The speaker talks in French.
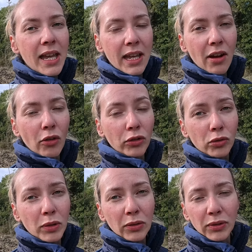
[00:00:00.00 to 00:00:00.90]
Et
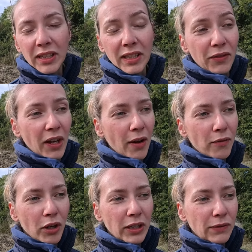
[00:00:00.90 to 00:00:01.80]
ensuite, on s'était fait
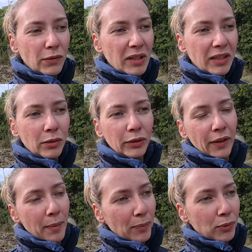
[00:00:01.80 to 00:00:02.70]
avoir niveau météo, on
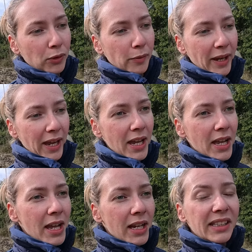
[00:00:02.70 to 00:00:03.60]
n'avait pas pu semer,
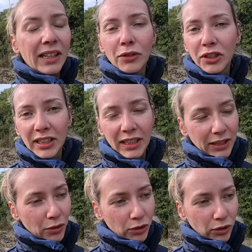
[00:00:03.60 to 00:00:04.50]
les adventices
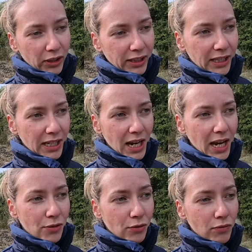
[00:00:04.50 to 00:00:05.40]
étaient ressortis
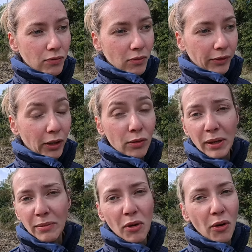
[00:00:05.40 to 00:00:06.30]
et du coup, on a
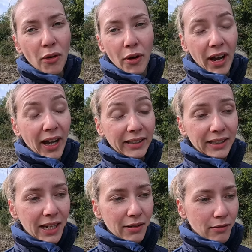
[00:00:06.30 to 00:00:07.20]
complètement
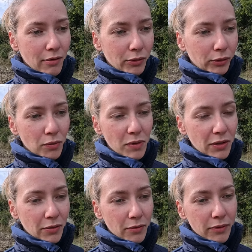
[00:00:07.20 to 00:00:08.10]
raté le semis
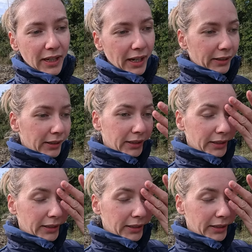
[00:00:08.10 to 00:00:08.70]
de luzerne.